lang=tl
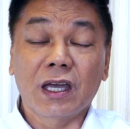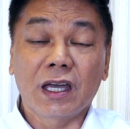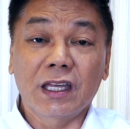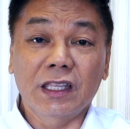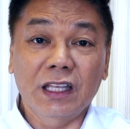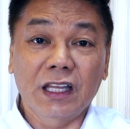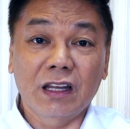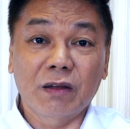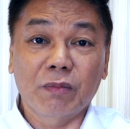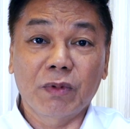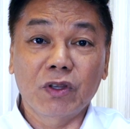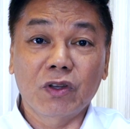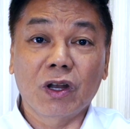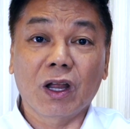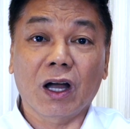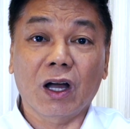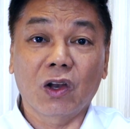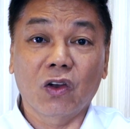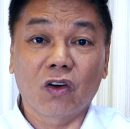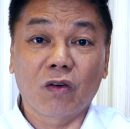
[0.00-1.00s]
hindi naman yun
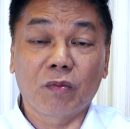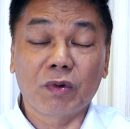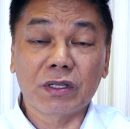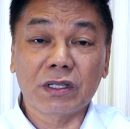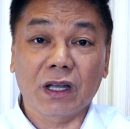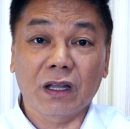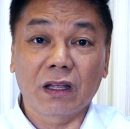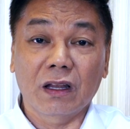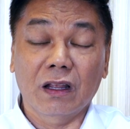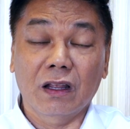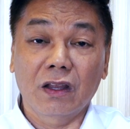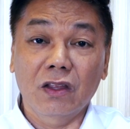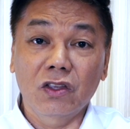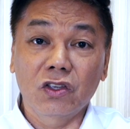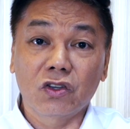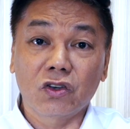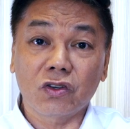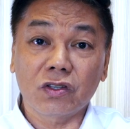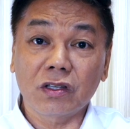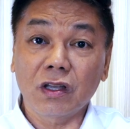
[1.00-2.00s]
ang kalooban sa kanila
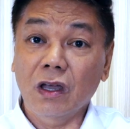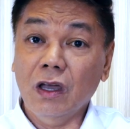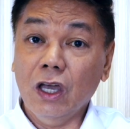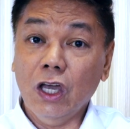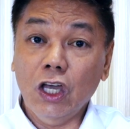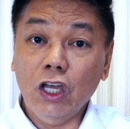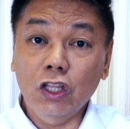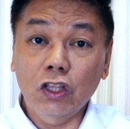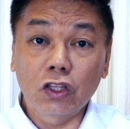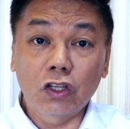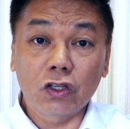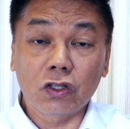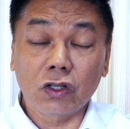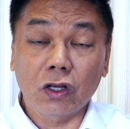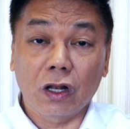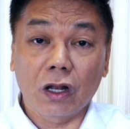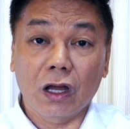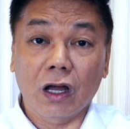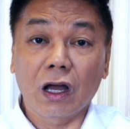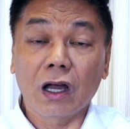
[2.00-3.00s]
ng Diyos, hindi
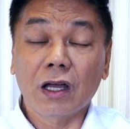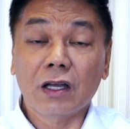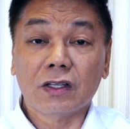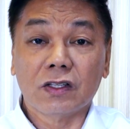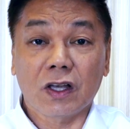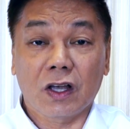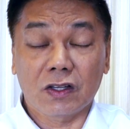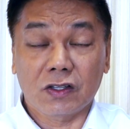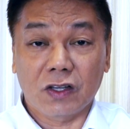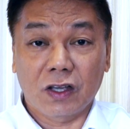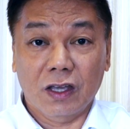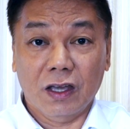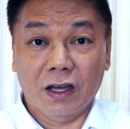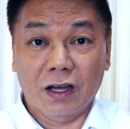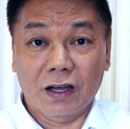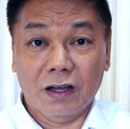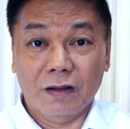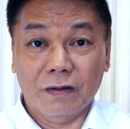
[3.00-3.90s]
sila sasaya.